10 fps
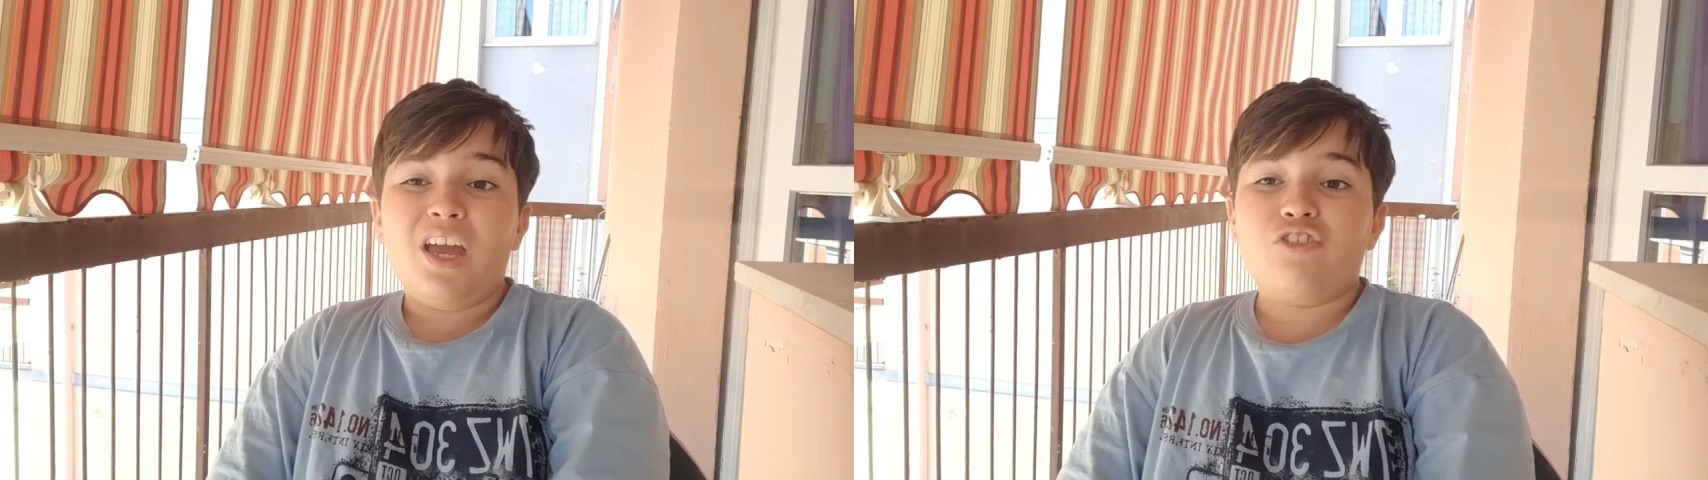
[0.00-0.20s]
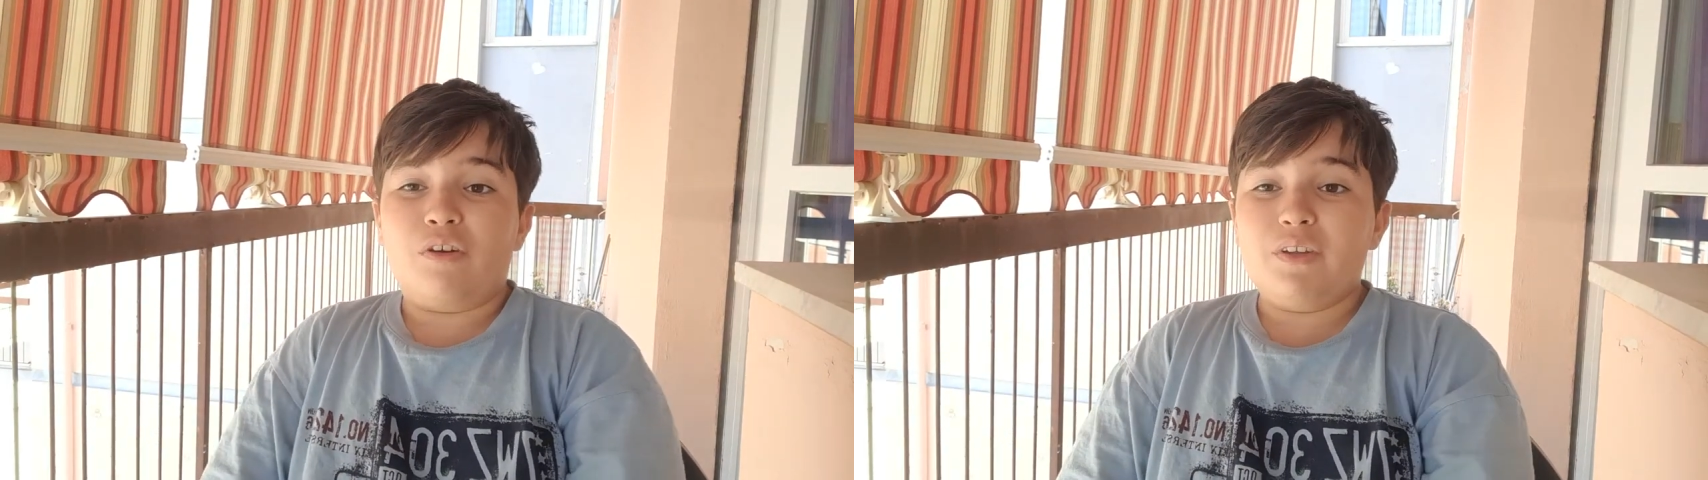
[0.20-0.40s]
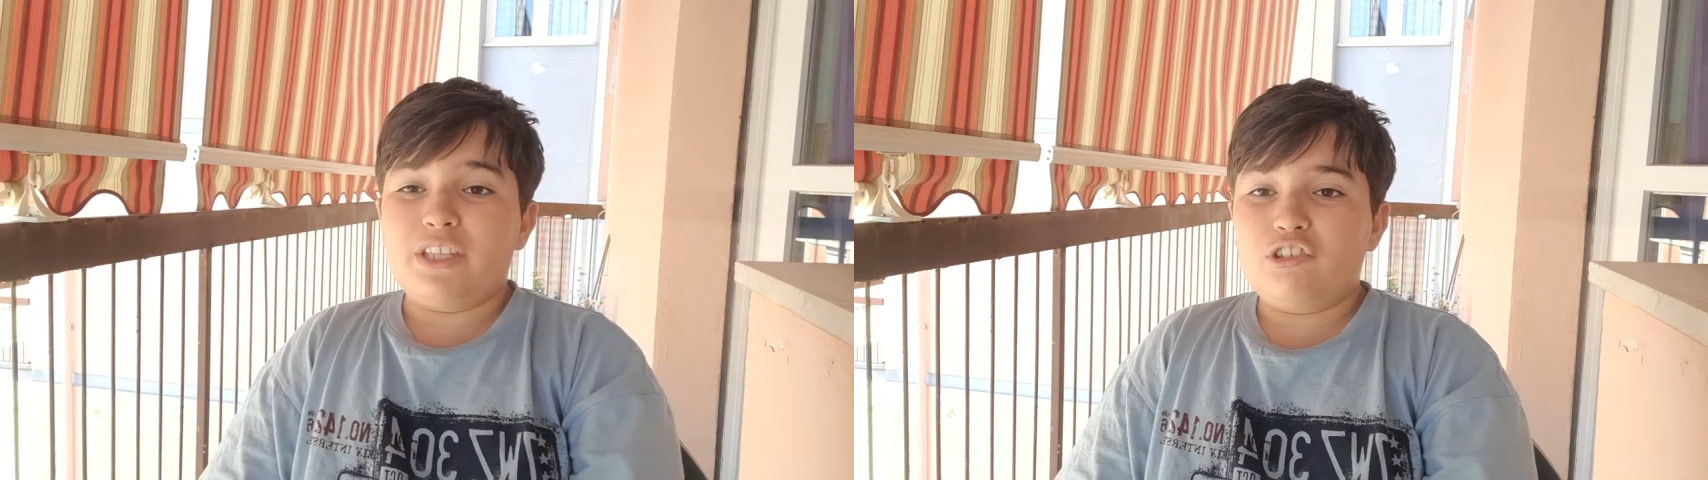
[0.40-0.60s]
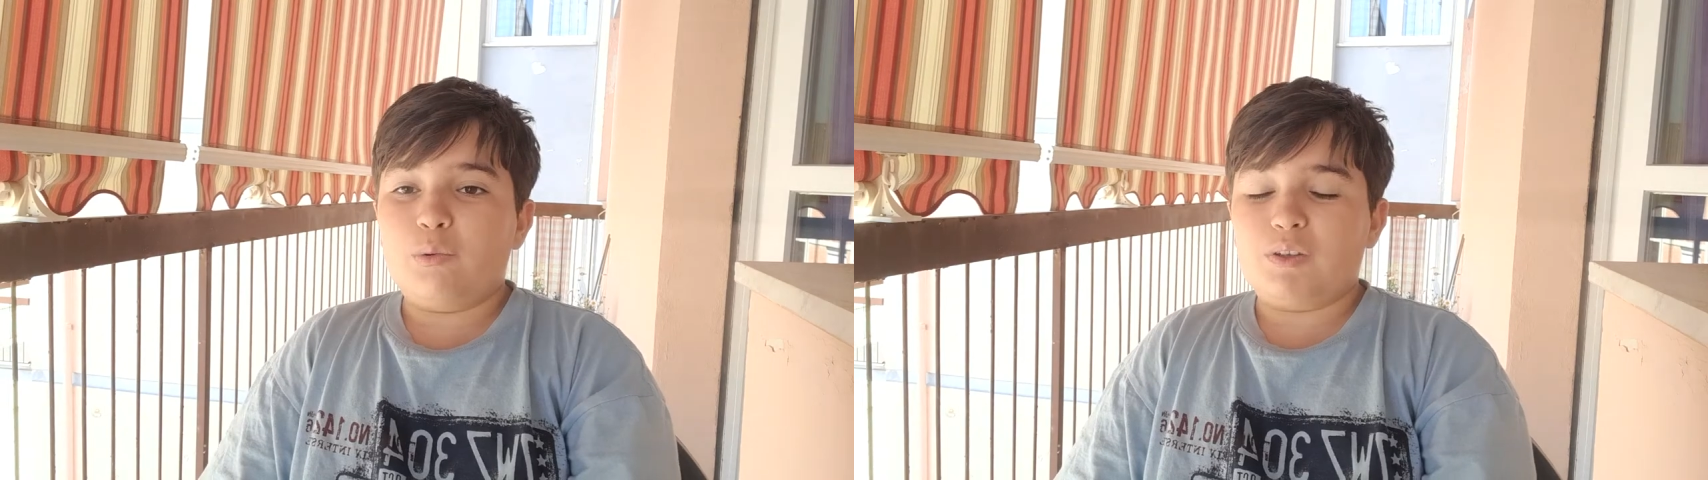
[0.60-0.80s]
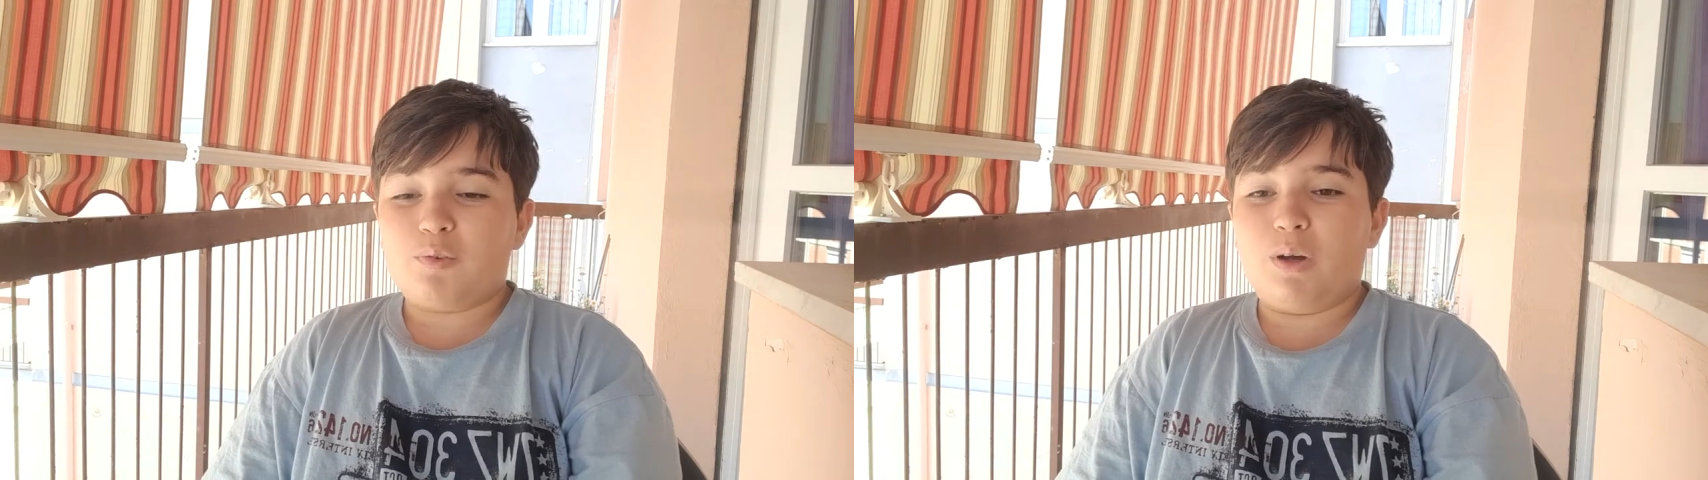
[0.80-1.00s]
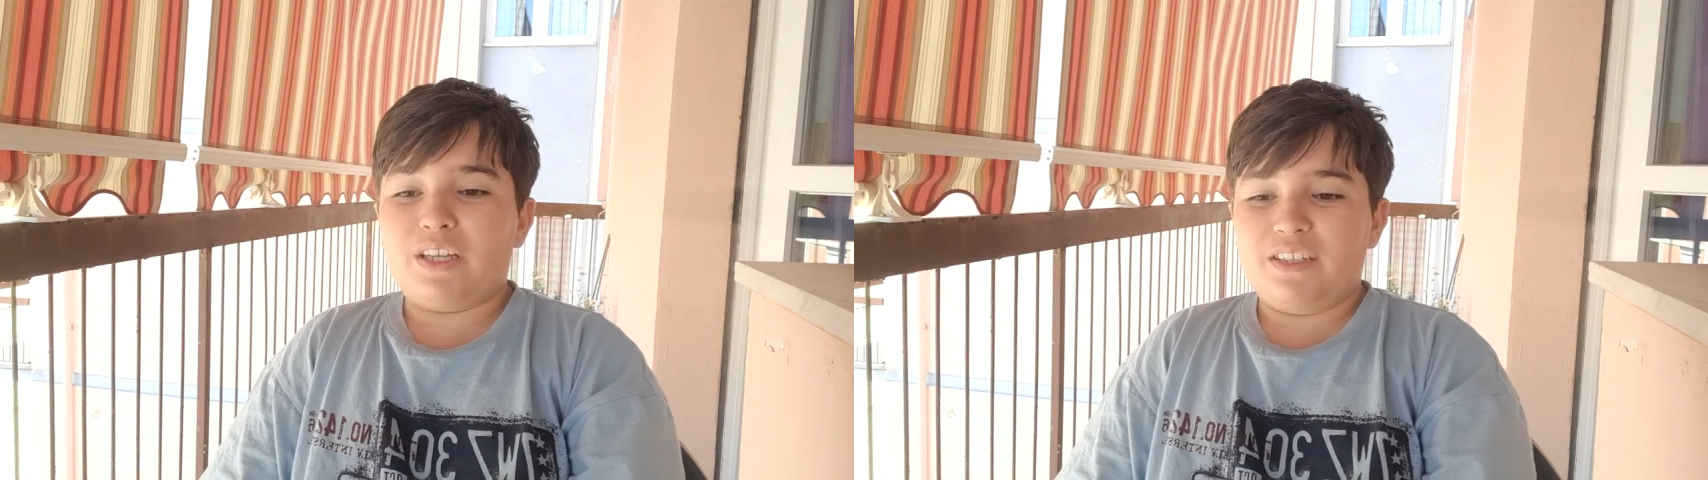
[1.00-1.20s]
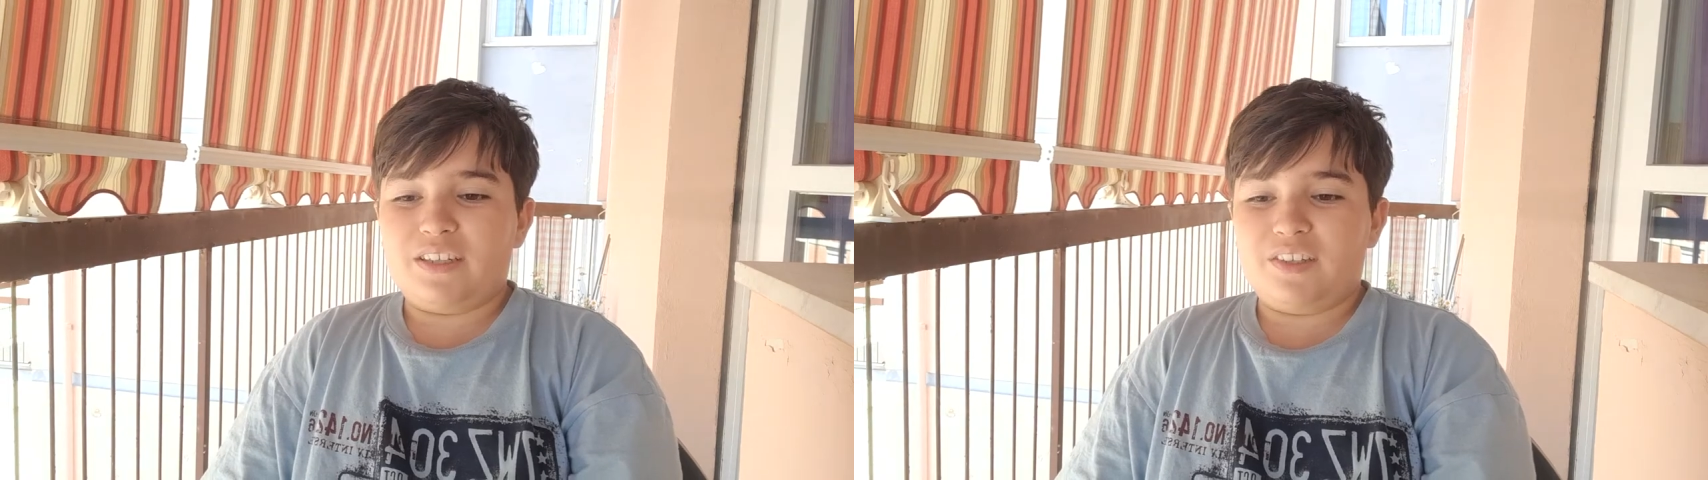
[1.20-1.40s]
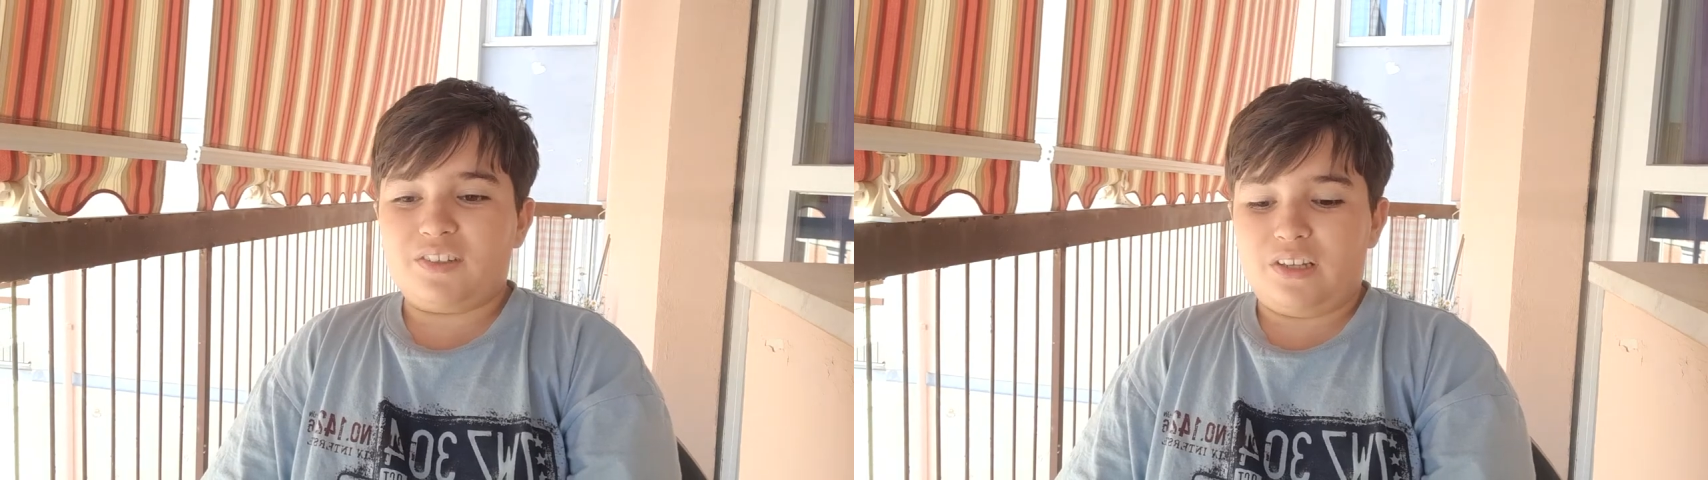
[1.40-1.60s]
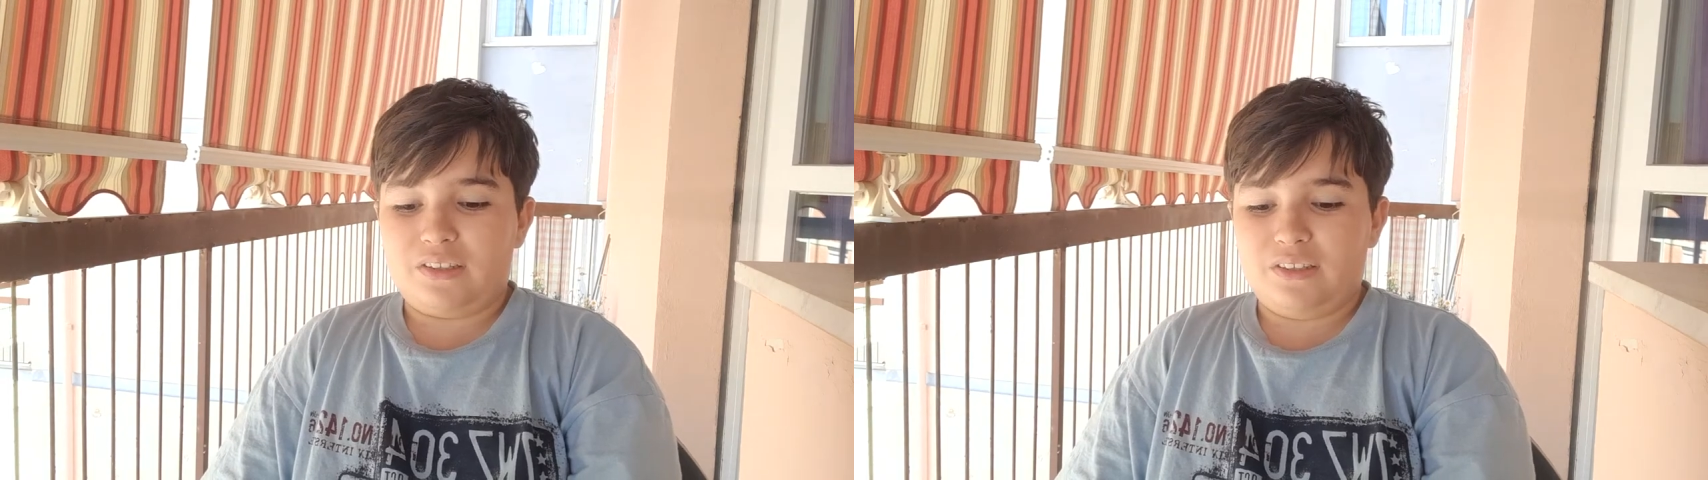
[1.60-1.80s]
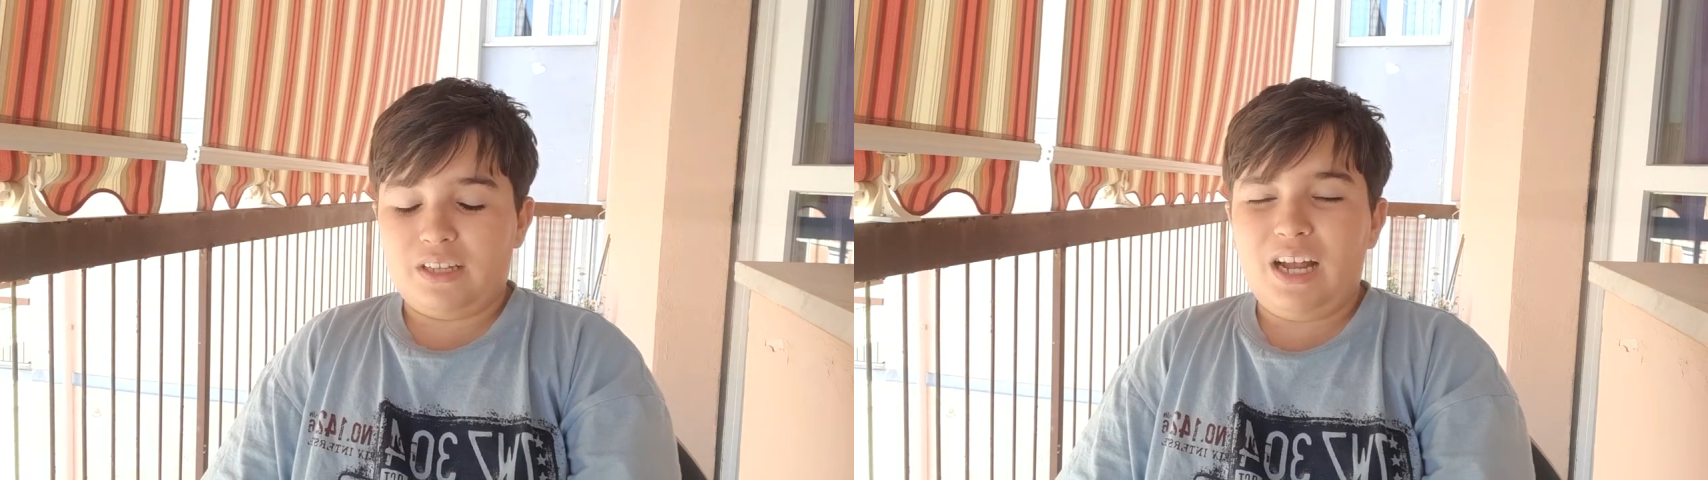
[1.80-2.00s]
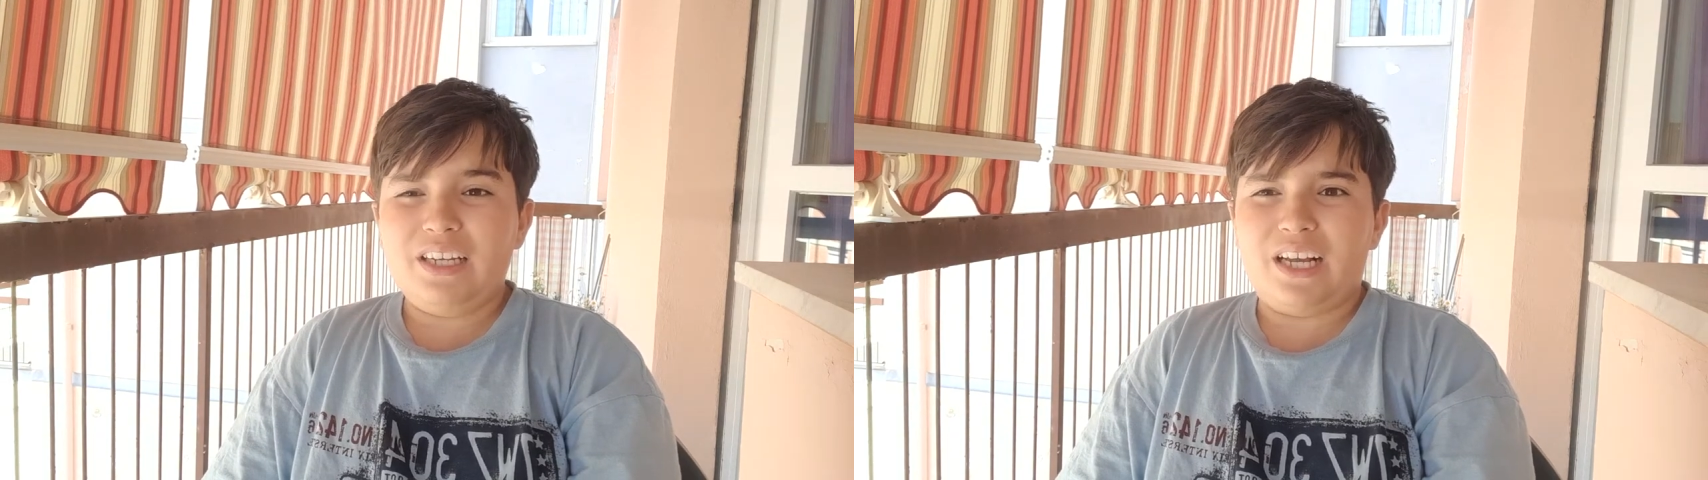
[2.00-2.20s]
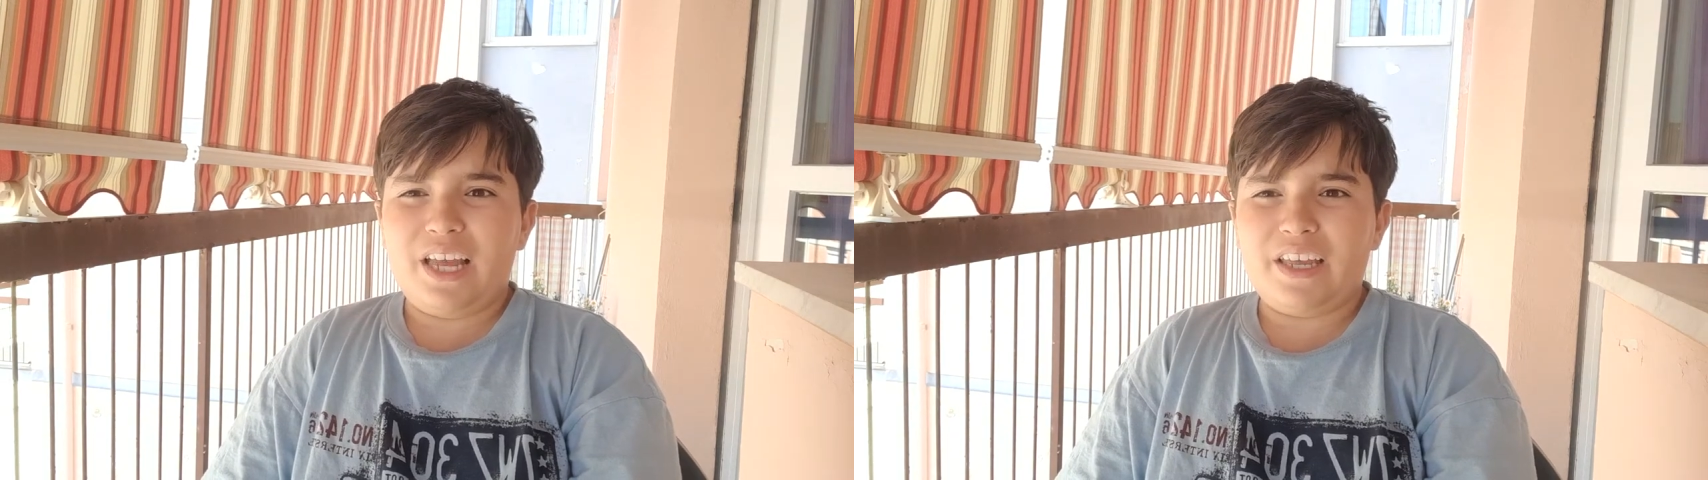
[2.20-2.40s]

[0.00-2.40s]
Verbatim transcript: cioè 25 squadre interessanti Italia,